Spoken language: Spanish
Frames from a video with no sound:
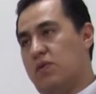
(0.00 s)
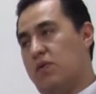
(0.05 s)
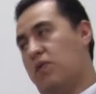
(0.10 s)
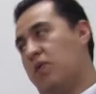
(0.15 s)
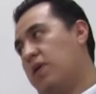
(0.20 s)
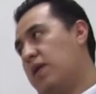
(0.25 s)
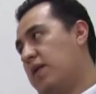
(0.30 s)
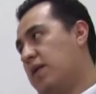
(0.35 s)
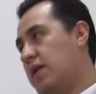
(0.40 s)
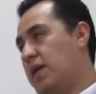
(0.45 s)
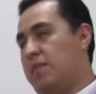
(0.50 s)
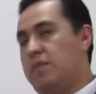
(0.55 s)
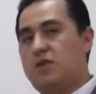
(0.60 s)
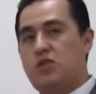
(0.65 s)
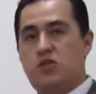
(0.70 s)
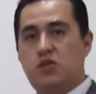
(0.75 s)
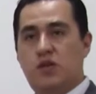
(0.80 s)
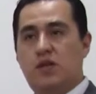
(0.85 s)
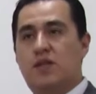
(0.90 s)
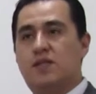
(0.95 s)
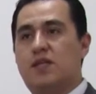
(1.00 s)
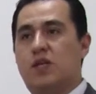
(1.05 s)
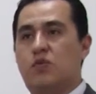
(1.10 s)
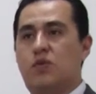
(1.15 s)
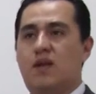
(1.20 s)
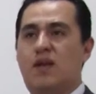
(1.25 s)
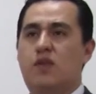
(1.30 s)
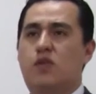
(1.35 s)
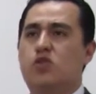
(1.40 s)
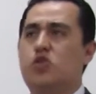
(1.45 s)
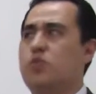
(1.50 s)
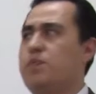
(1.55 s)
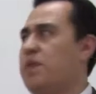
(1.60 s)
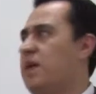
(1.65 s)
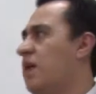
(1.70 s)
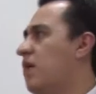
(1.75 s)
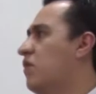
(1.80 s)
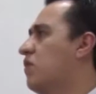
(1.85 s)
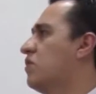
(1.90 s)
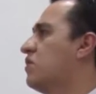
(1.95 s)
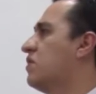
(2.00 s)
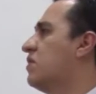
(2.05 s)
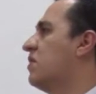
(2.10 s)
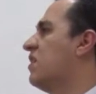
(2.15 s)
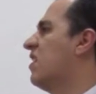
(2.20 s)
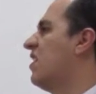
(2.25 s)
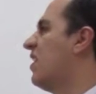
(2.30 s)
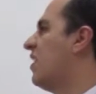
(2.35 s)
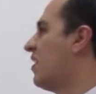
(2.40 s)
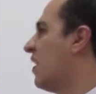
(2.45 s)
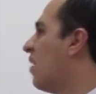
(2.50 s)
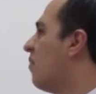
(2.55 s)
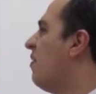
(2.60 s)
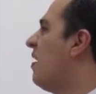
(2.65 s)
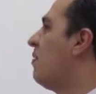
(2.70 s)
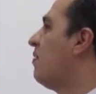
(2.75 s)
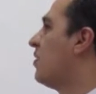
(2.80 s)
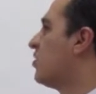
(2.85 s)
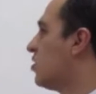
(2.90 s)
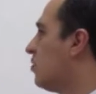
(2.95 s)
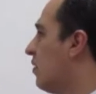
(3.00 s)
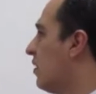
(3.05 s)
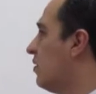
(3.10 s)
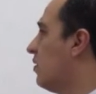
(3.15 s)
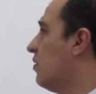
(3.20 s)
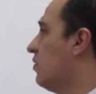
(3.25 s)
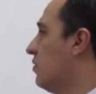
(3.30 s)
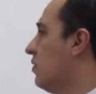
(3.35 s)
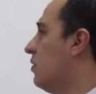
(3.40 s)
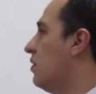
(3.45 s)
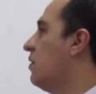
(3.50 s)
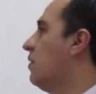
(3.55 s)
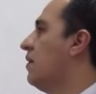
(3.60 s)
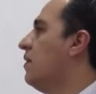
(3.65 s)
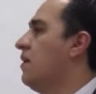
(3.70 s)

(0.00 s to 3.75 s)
o emisiones anuales no superen los 33.000 mil más o menos, ¿no?